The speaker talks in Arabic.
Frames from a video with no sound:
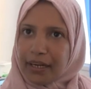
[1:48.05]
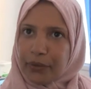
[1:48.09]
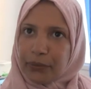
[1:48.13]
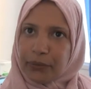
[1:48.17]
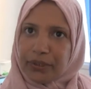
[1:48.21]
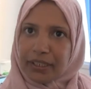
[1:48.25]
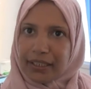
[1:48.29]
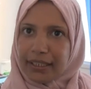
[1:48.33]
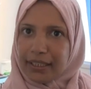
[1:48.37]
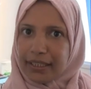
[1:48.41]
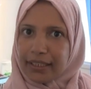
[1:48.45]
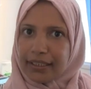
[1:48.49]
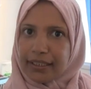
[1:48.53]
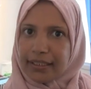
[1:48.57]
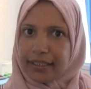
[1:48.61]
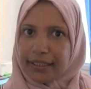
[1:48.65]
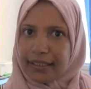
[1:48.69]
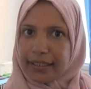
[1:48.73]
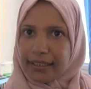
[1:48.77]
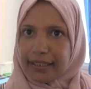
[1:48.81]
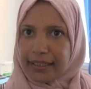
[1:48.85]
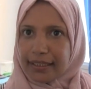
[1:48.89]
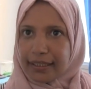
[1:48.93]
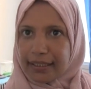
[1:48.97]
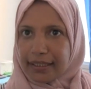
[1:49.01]
عاوني
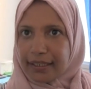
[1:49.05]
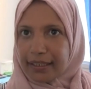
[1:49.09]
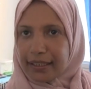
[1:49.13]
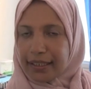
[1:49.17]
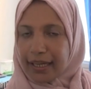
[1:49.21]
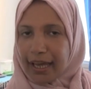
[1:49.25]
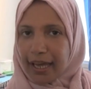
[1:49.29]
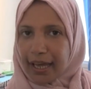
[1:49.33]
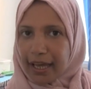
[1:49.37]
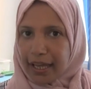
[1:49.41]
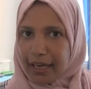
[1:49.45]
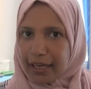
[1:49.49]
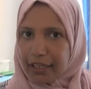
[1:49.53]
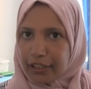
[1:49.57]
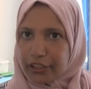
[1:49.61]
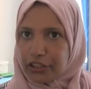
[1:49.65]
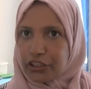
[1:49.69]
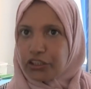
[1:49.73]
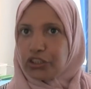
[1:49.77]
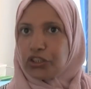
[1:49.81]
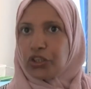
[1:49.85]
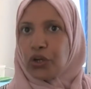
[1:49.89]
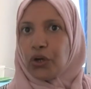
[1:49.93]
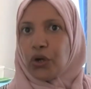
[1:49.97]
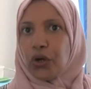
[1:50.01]
اني
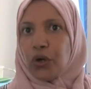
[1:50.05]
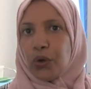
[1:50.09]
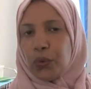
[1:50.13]
نعالج